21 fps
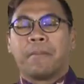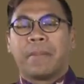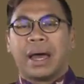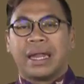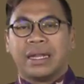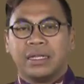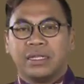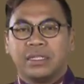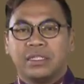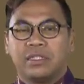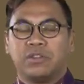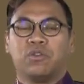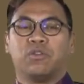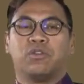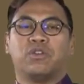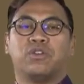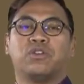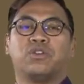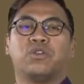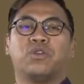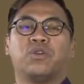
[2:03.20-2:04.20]
บรรจุ
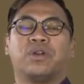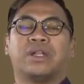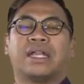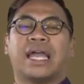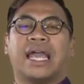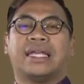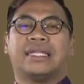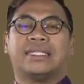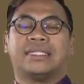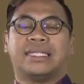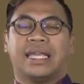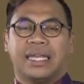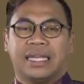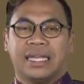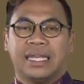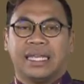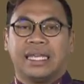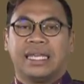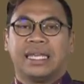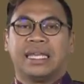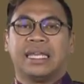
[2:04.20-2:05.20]
อยู่ในเจ
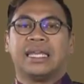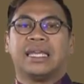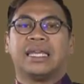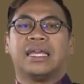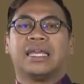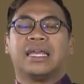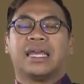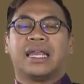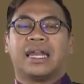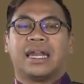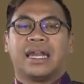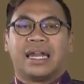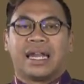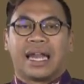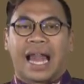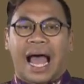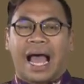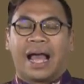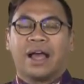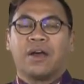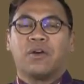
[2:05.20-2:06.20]
ดีย์
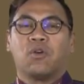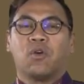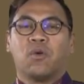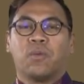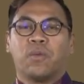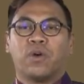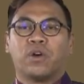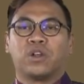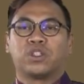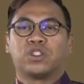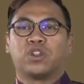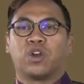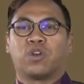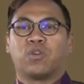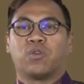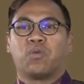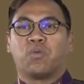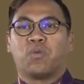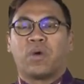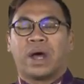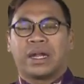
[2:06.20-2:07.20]
หลังอุโบสถ
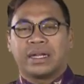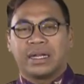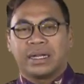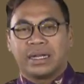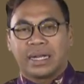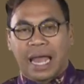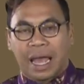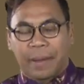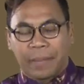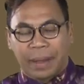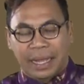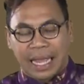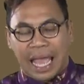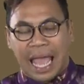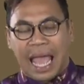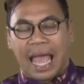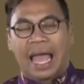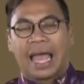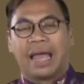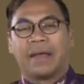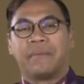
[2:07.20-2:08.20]
วัดนางพ
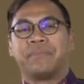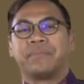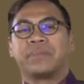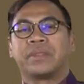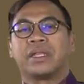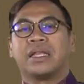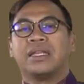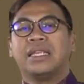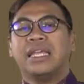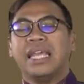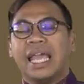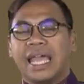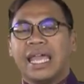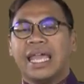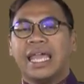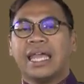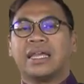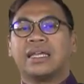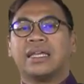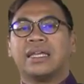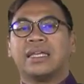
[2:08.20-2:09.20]
ญา นี่เอ
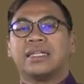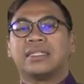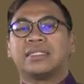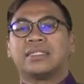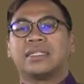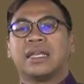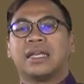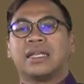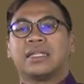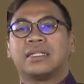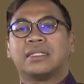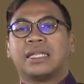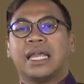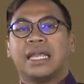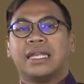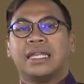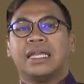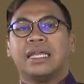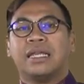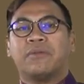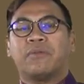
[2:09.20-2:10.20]
ง เจ
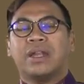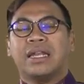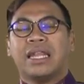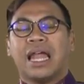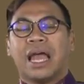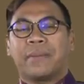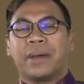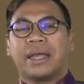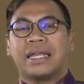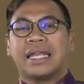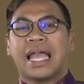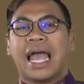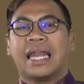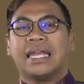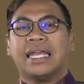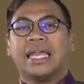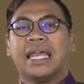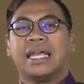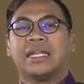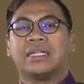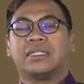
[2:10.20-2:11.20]
ดีย์วัดนางพญา
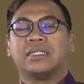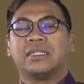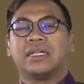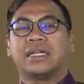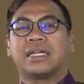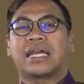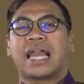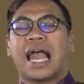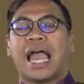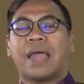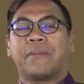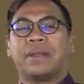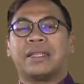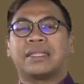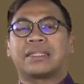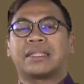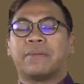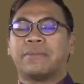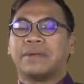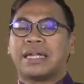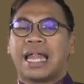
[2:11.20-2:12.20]
นี่เองจึงกลายเป็น
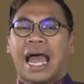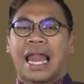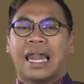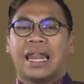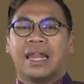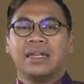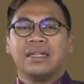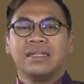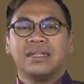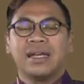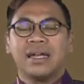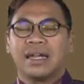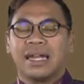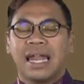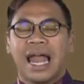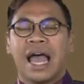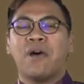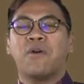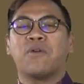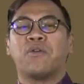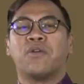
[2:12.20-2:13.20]
ตำนานและเรื่อง
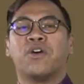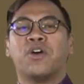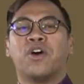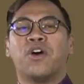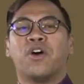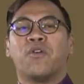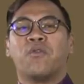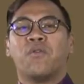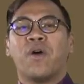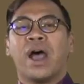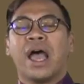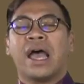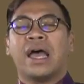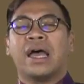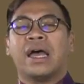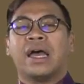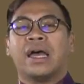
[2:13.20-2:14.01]
เล่าว่า